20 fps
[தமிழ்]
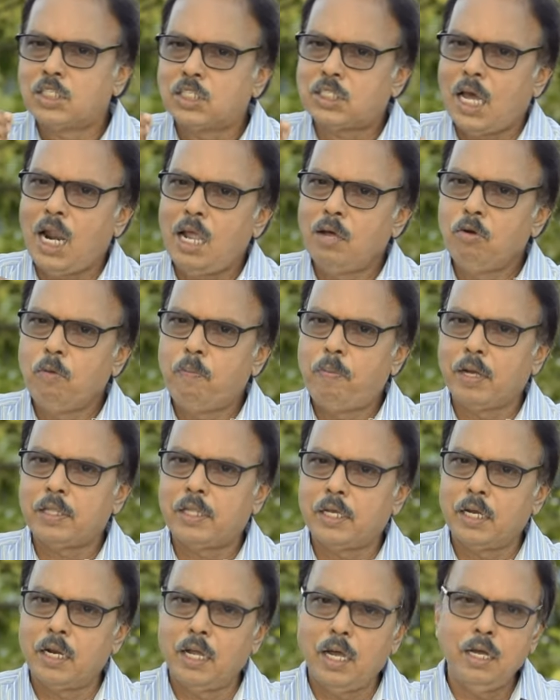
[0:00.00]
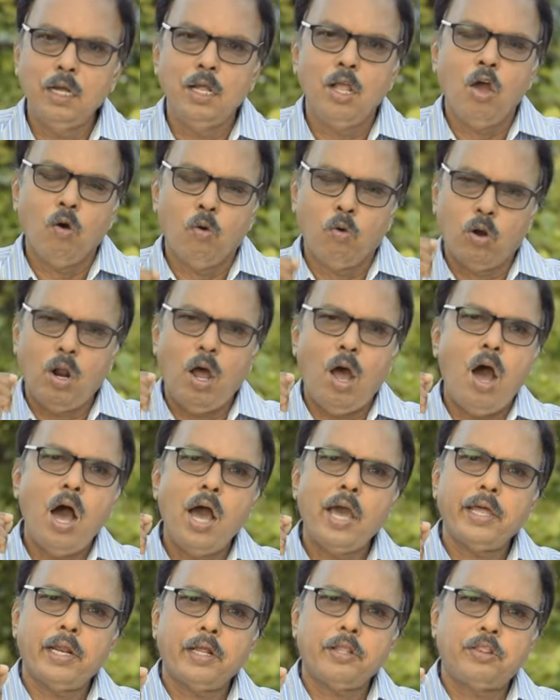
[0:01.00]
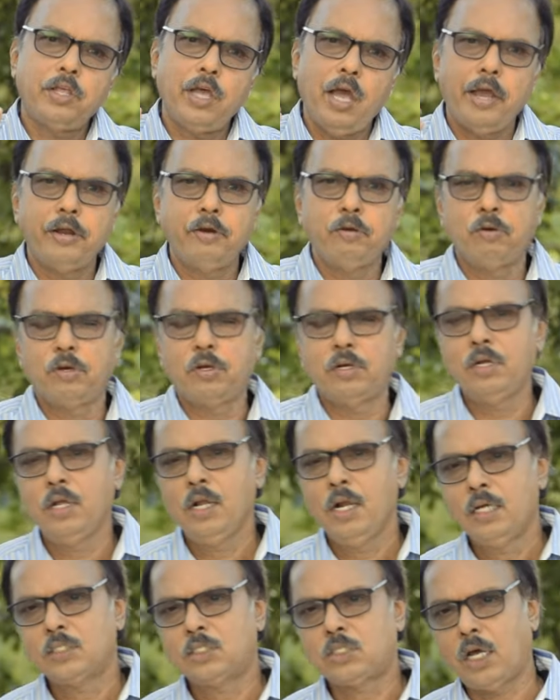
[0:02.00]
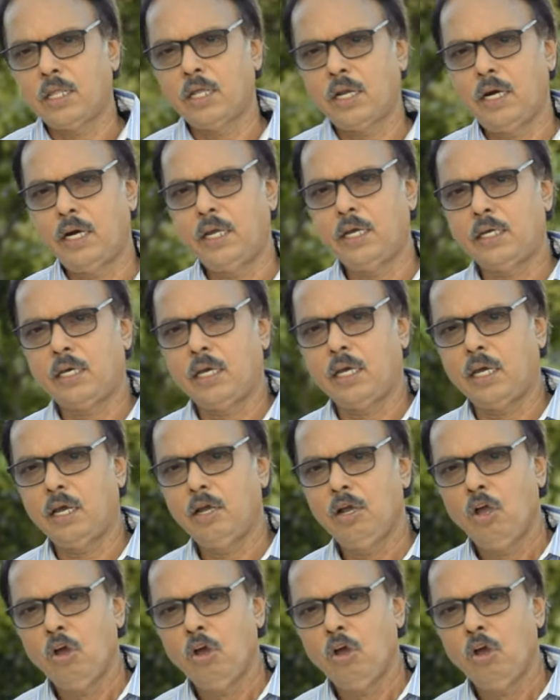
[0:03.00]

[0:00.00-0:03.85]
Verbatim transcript: செலவு பார்த்திங்கன்னா ஒரு ஆயிரத்தி ஐநூறு சதுரடிக்கு